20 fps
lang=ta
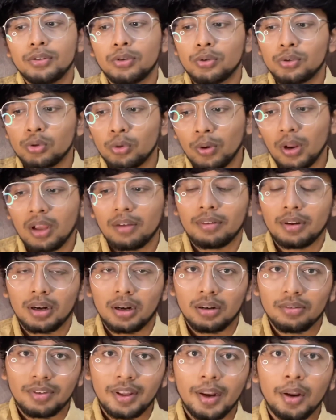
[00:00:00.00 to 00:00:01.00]
ஸோ சூர்யா
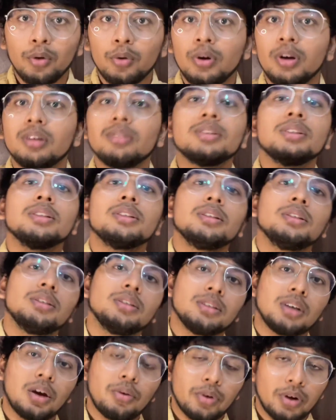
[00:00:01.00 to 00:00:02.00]
அவர்கள் வெறி கொண்டு வந்து
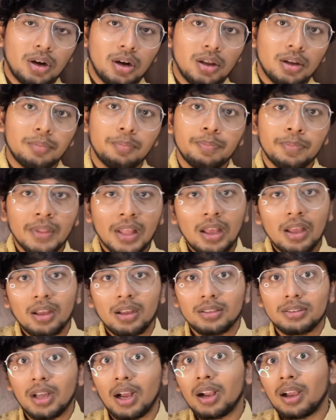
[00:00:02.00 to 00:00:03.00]
அவங்கள
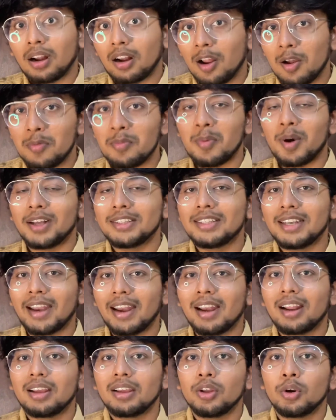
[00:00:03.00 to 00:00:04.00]
தாக்குற
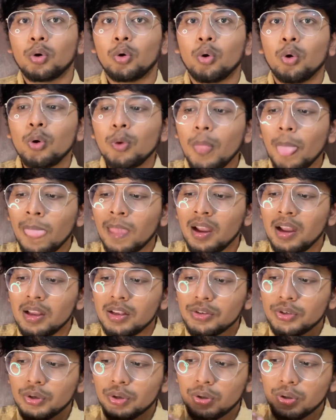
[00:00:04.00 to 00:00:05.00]
மாதிரிலாம் இருக்கும்
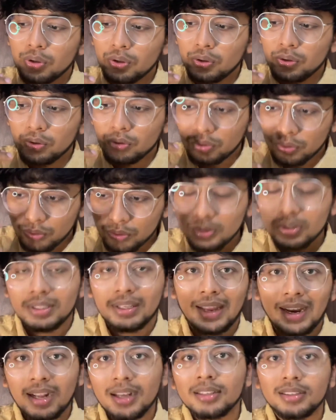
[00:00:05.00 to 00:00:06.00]
ஸோ
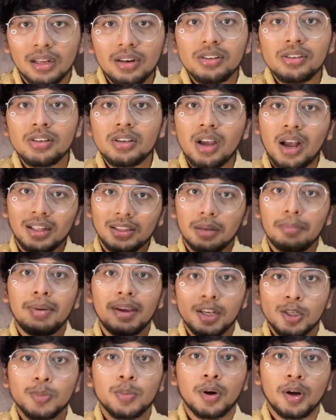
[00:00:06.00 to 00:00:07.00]
எனக்கு தெரிஞ்சு அதை
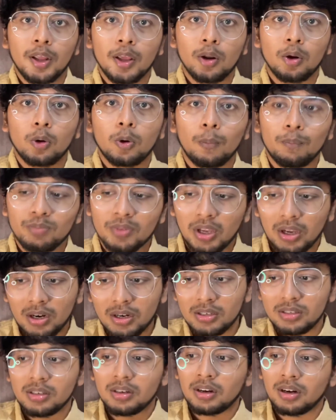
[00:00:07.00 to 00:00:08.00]
பேஸ் பண்ணி இருக்கும்
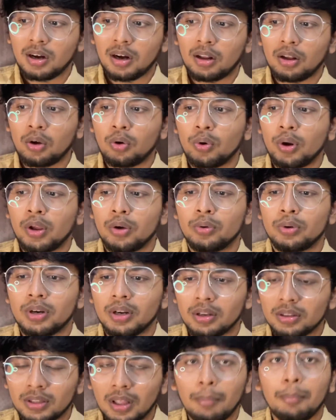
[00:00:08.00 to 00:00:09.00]
கேர்ள்ஸுக்கு நடக்கக்கூடிய
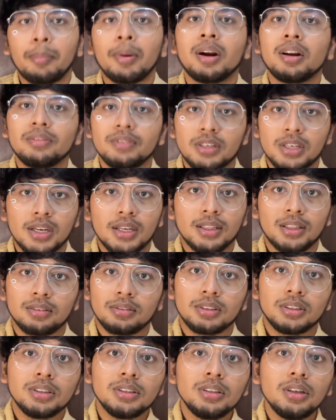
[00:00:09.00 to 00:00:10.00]
ஒரு தப்பான
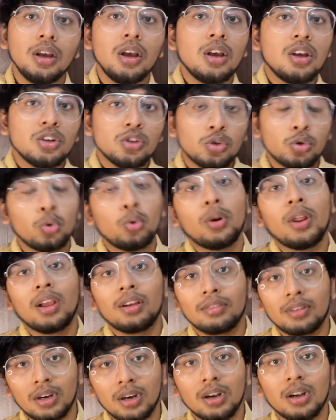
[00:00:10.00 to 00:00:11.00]
விஷயத்தை வந்து
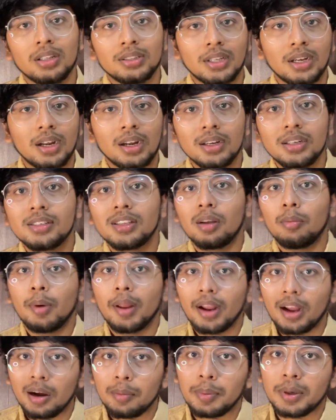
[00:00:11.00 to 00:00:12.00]
சூர்யா அவர்கள் அந்த கேர்ள்ஸ்
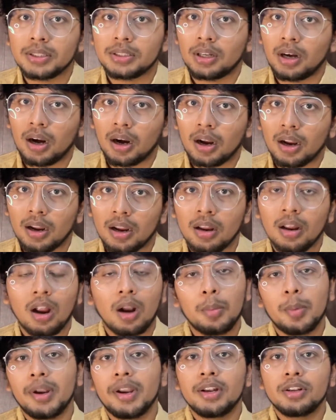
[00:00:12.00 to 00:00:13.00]
எப்படி காப்பாற்றுறாங்க
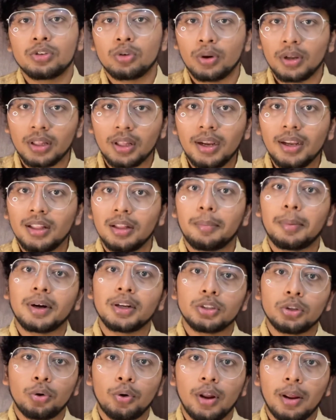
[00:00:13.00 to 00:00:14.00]
அப்படின்னு சொல்லி தான் இந்த
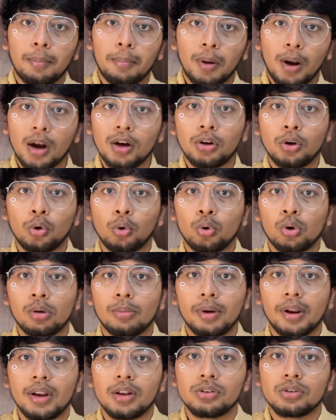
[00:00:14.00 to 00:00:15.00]
படத்தினுடைய பிளாட்
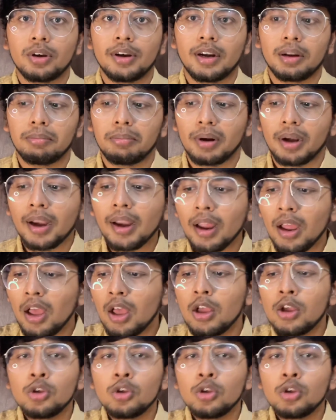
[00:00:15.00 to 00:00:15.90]
இருக்கும் அப்படின்னு சொல்லி நம்புகிறேன்